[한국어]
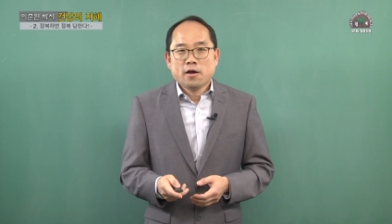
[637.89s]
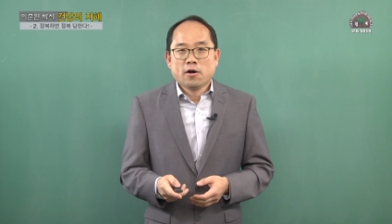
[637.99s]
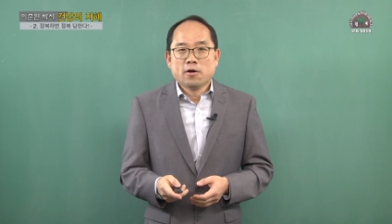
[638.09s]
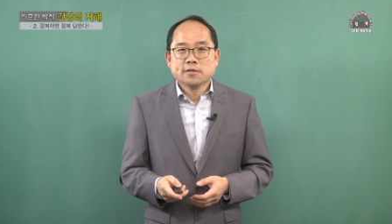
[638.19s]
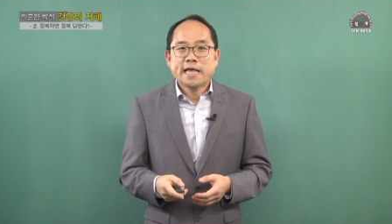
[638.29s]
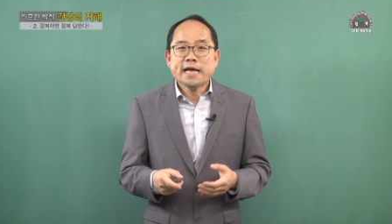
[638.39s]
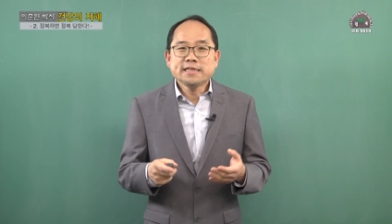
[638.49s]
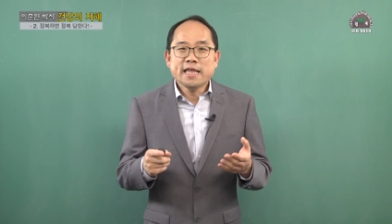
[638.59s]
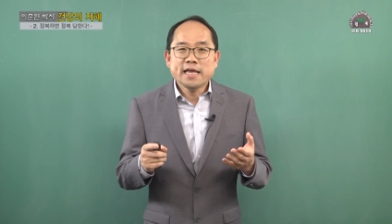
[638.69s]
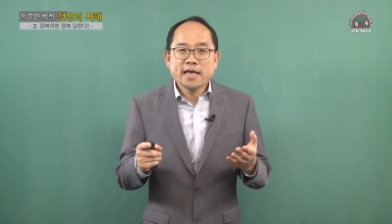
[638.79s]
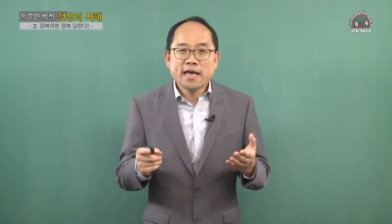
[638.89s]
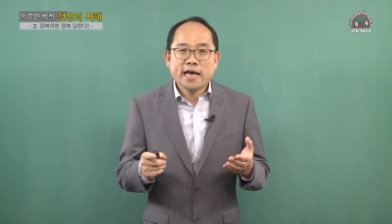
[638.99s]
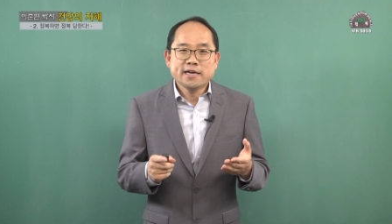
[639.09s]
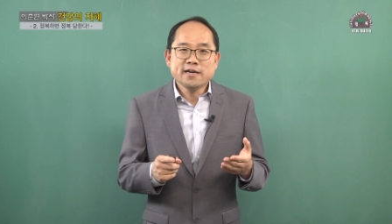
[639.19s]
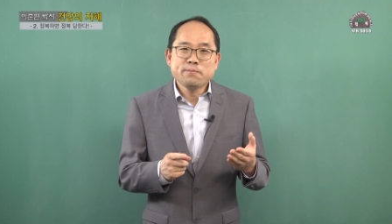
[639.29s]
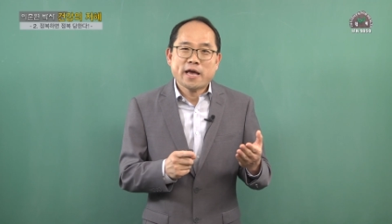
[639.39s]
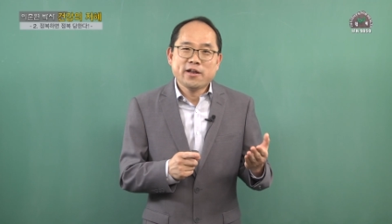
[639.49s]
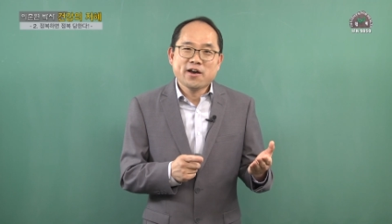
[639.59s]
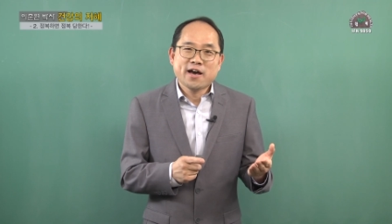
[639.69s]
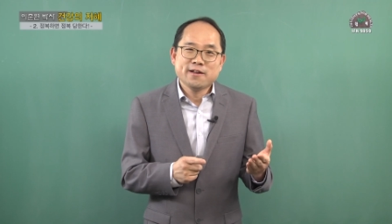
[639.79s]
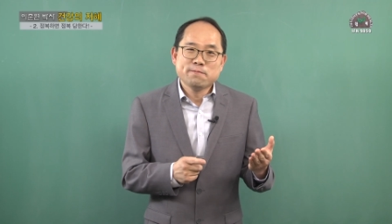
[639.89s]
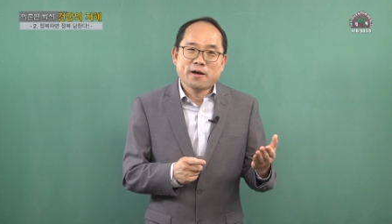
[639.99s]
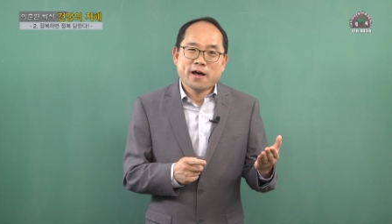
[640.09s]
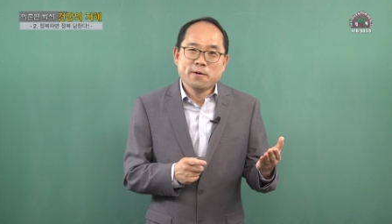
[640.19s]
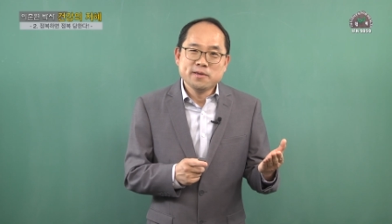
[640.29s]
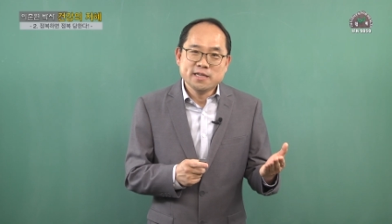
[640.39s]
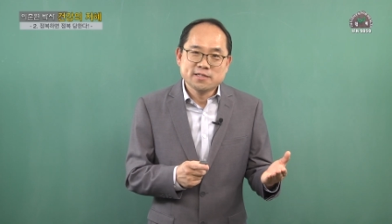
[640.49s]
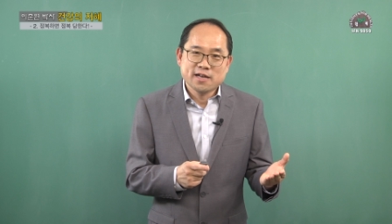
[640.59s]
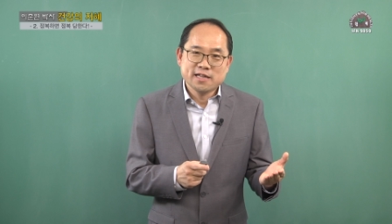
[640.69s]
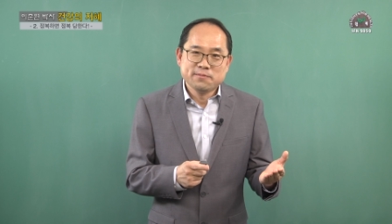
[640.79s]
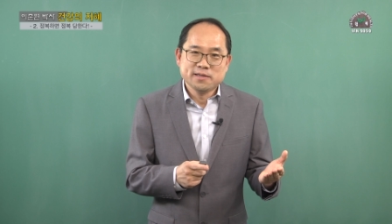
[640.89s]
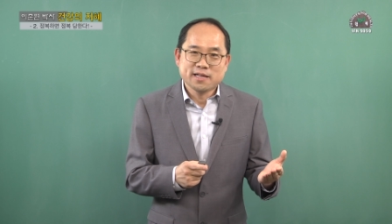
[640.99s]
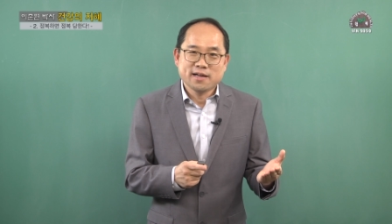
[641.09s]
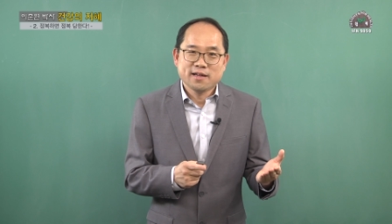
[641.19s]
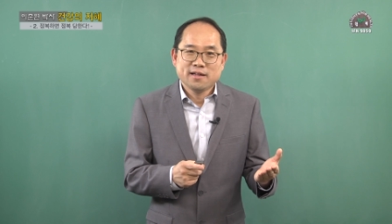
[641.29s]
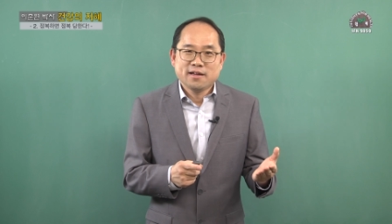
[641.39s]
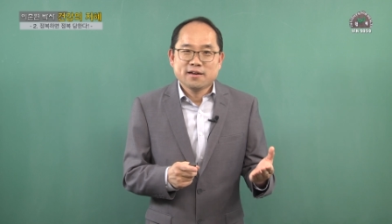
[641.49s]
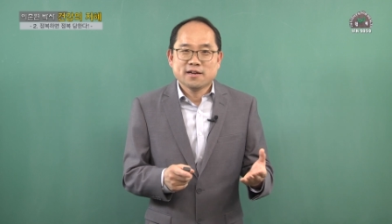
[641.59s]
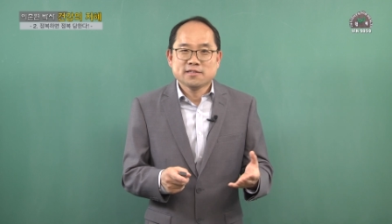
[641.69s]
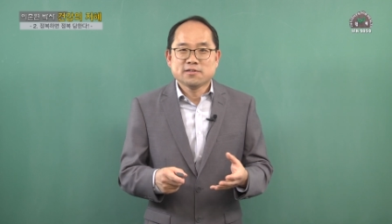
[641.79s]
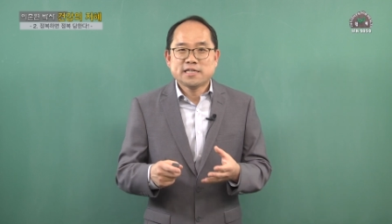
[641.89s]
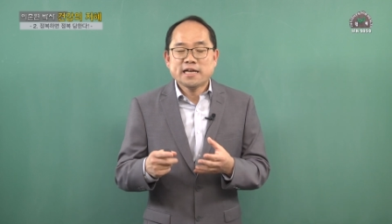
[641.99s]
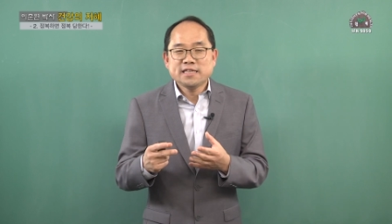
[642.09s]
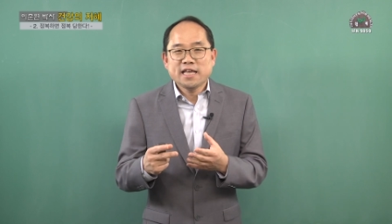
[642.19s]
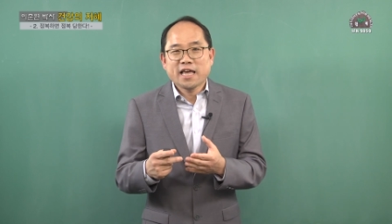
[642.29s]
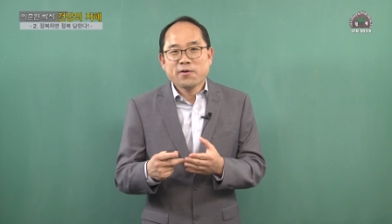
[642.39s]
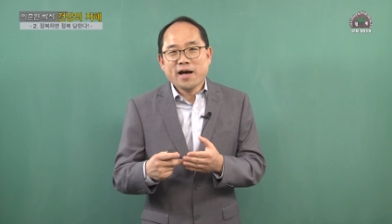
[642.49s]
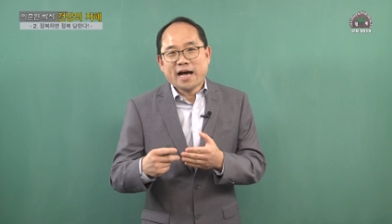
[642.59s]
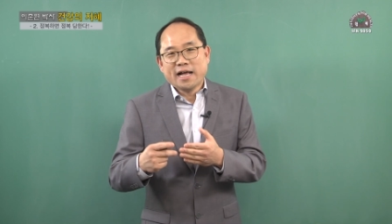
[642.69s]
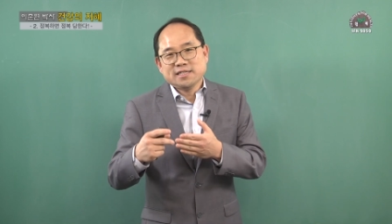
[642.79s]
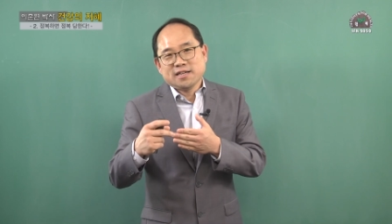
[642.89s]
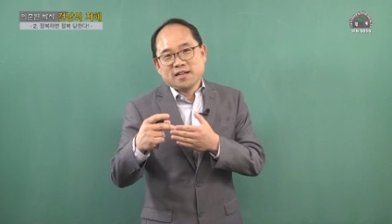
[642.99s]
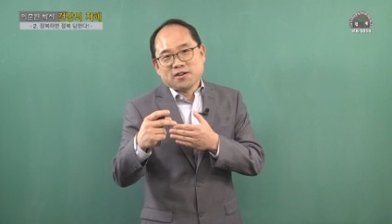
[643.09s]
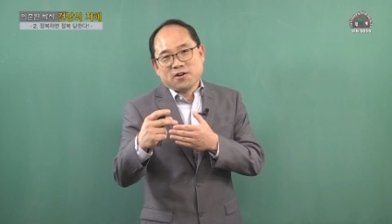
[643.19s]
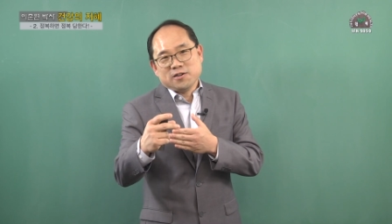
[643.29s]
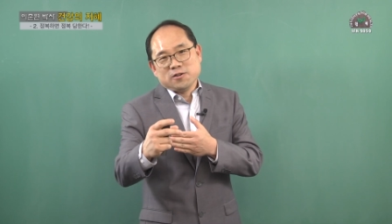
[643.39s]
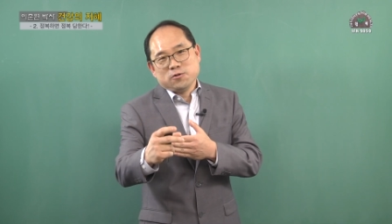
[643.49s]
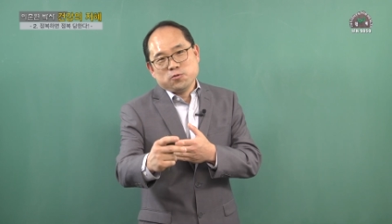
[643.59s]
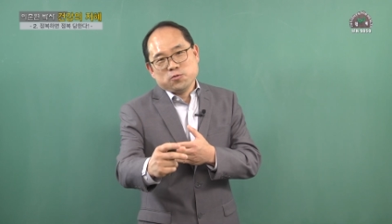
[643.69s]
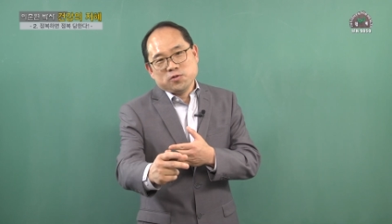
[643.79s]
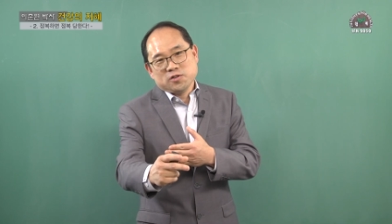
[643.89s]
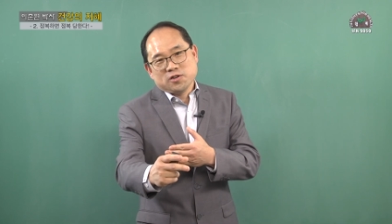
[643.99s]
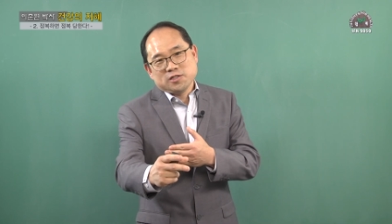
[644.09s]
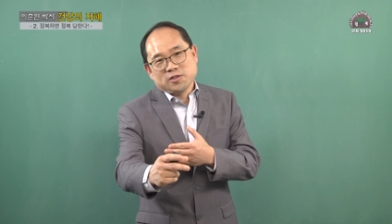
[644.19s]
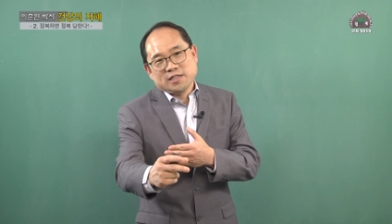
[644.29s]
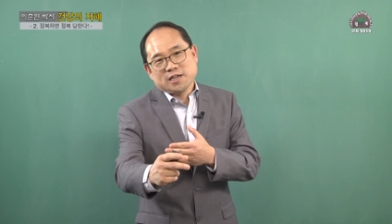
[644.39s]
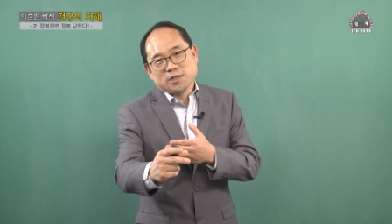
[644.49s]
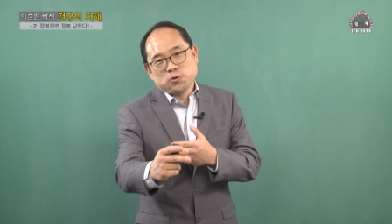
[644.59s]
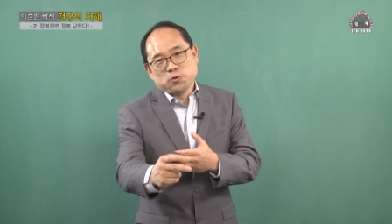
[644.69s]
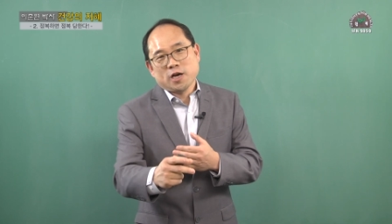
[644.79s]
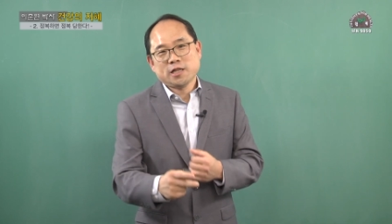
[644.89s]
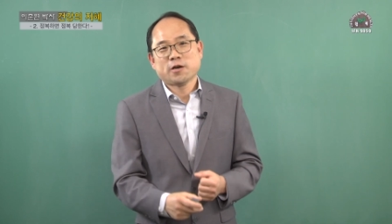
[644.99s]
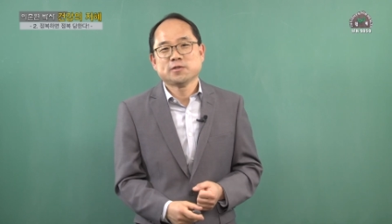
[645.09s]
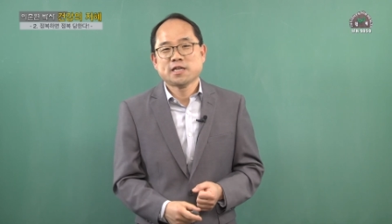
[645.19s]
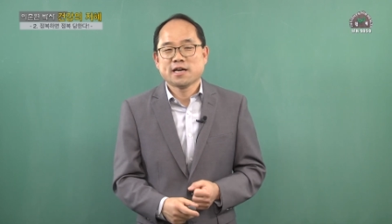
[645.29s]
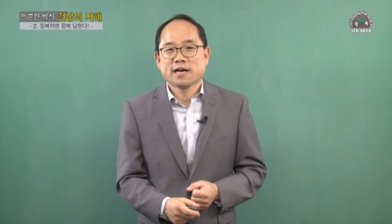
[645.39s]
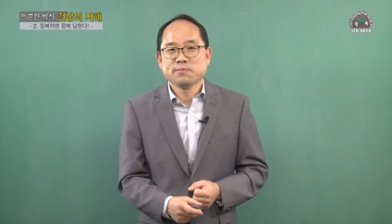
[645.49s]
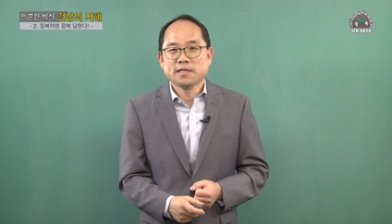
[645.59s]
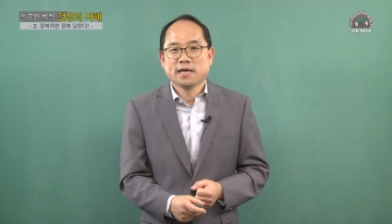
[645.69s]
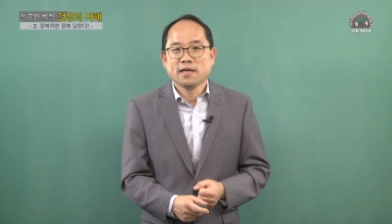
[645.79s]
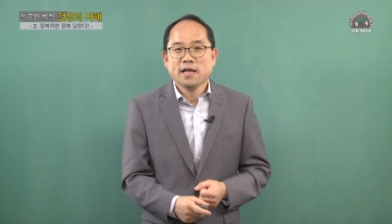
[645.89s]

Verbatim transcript: 어, 생태계를 배려하는 마음이 있어야 됩니다. 그래서 생태계와 안전한 거리를 두는 것이 굉장히 중요하다고 생각합니다.